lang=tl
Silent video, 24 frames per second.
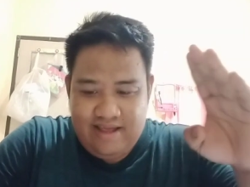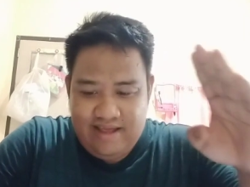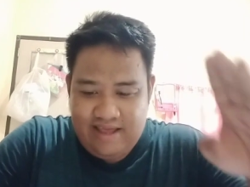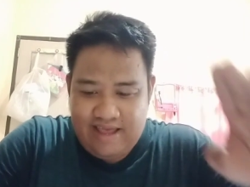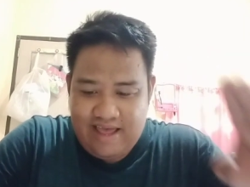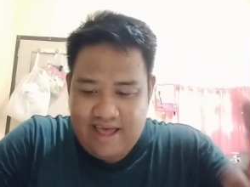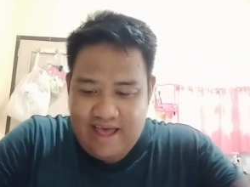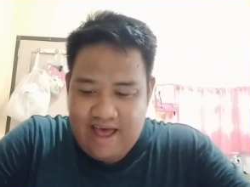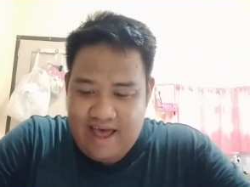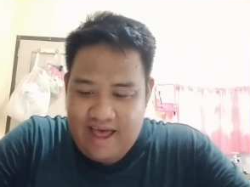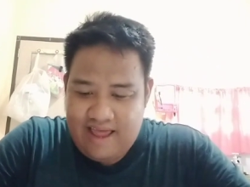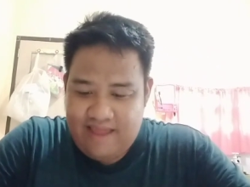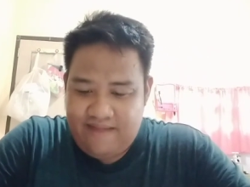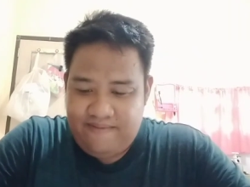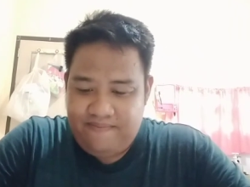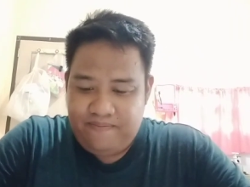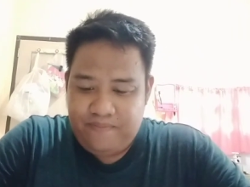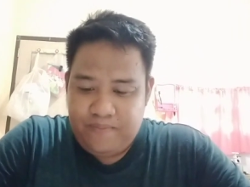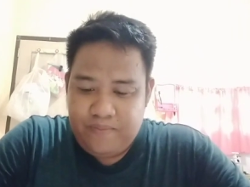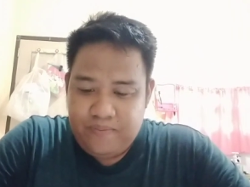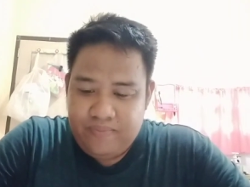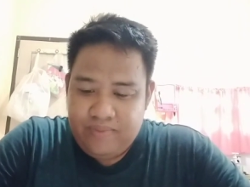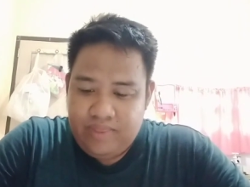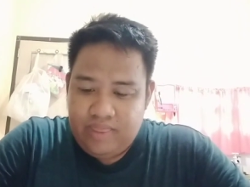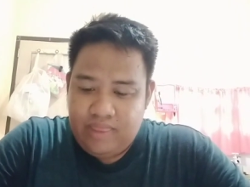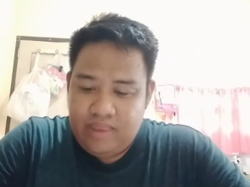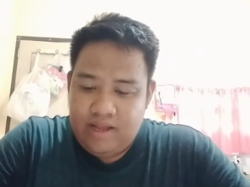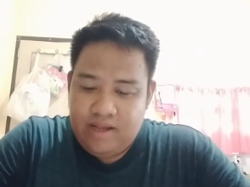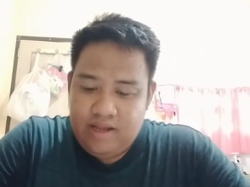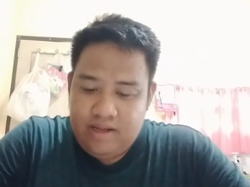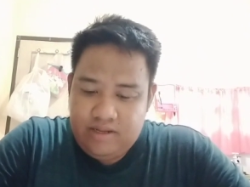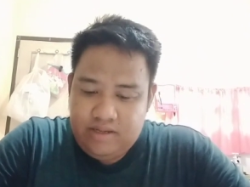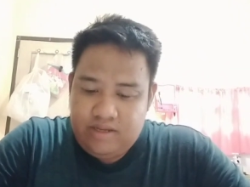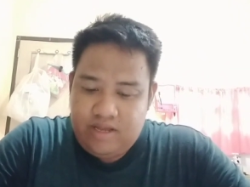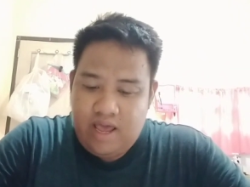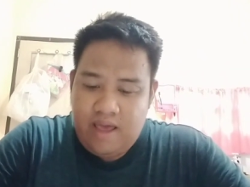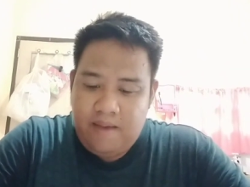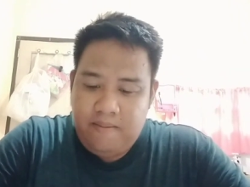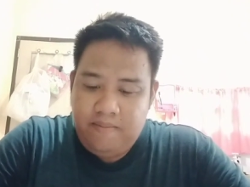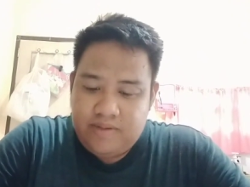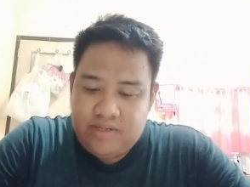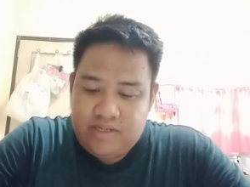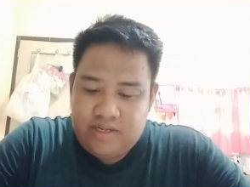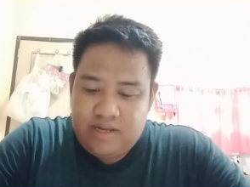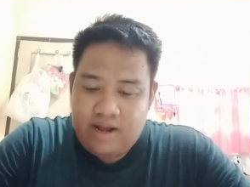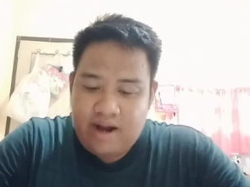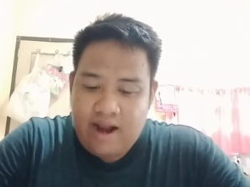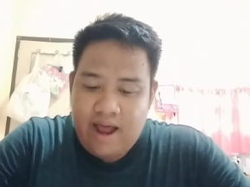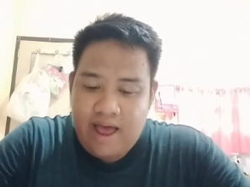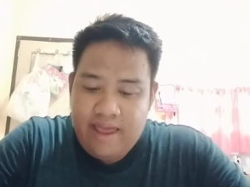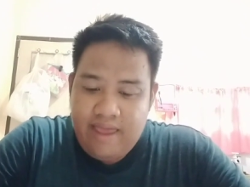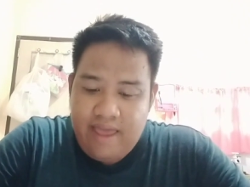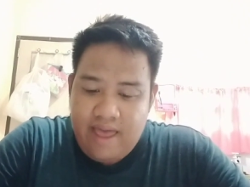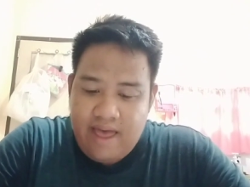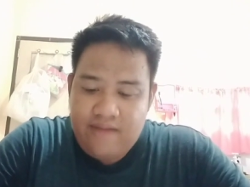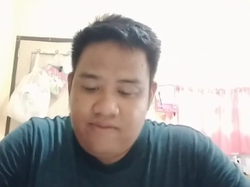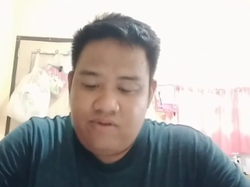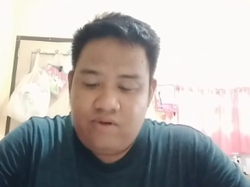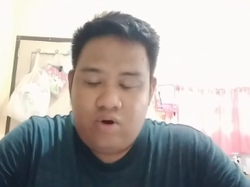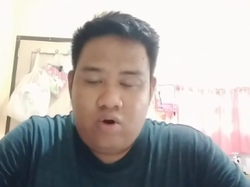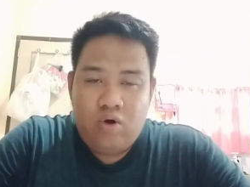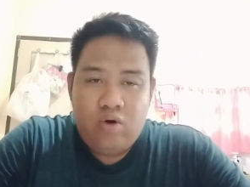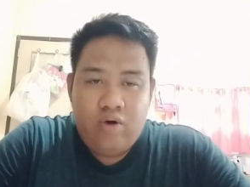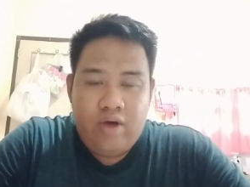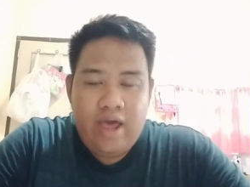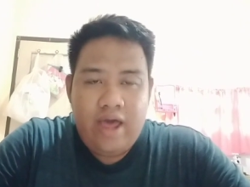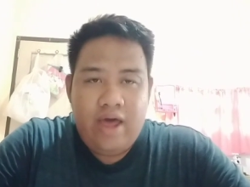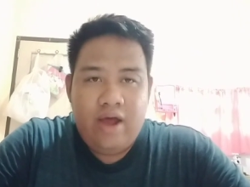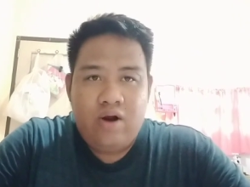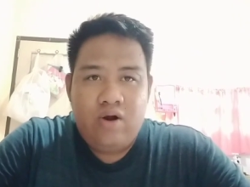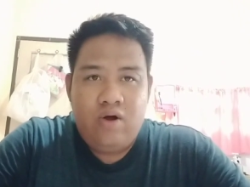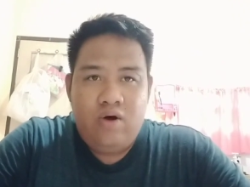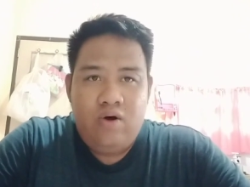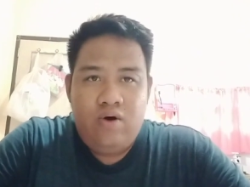Yan. James Ryan Rogero.